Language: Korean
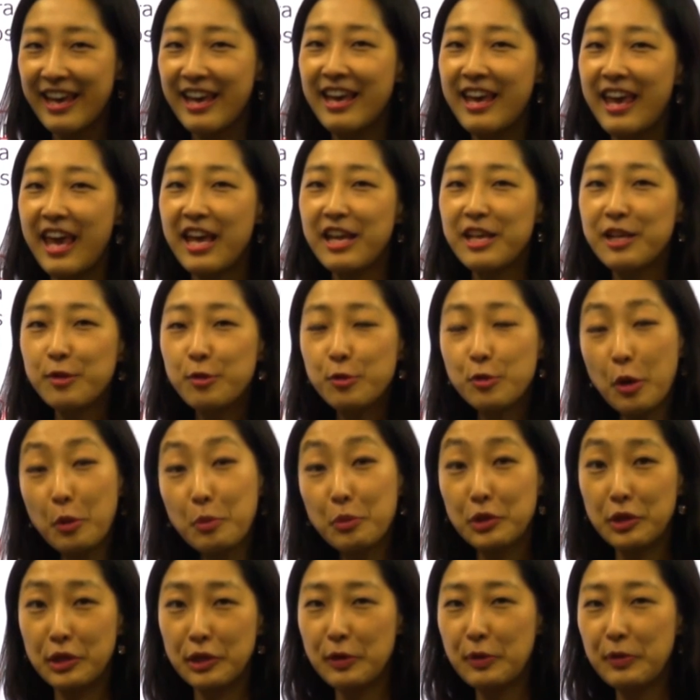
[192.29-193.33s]
애기도
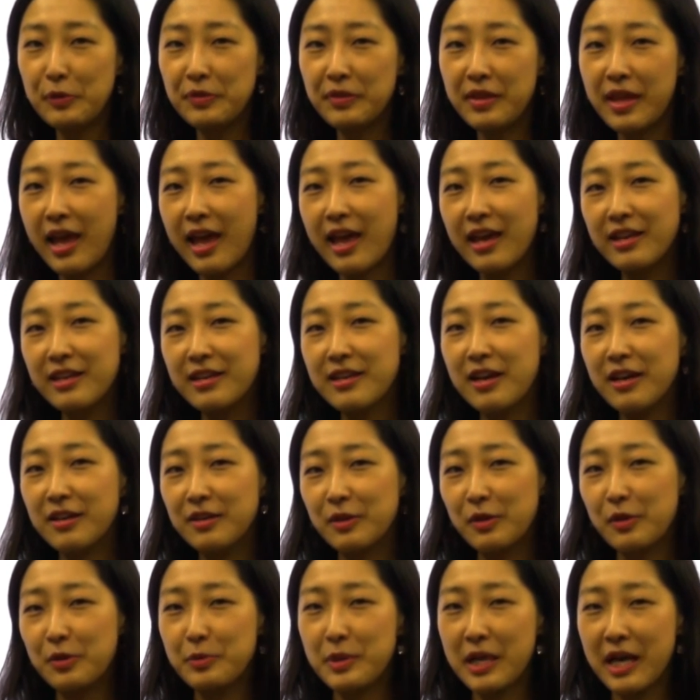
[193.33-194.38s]
너무 귀여운데 애기가
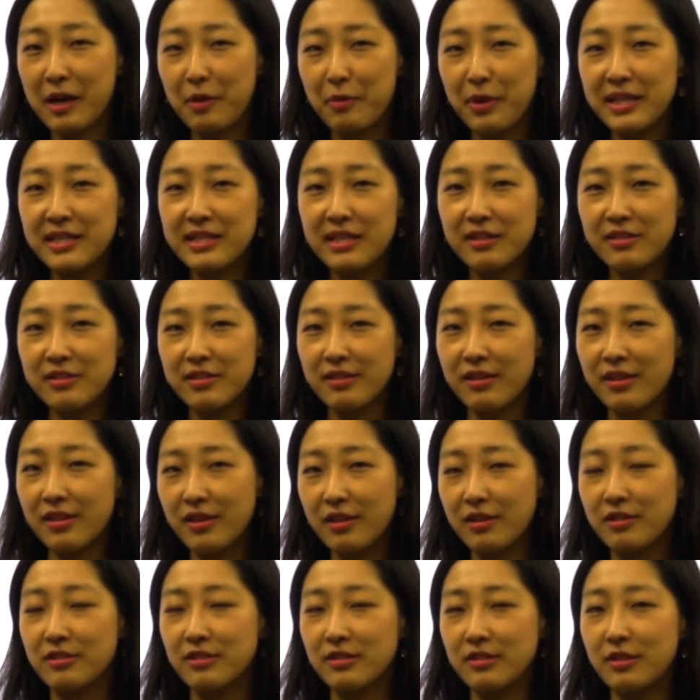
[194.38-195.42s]
그런 약간
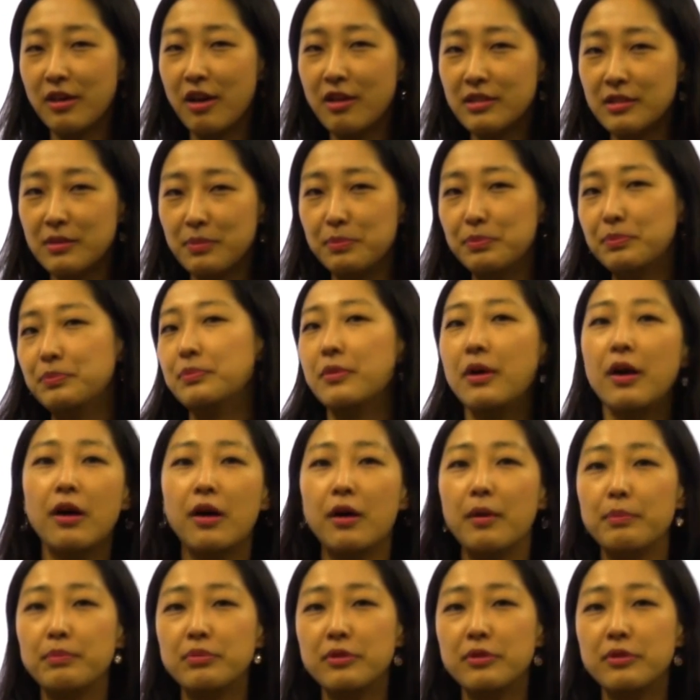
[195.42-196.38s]
환상적인 그 커스 어,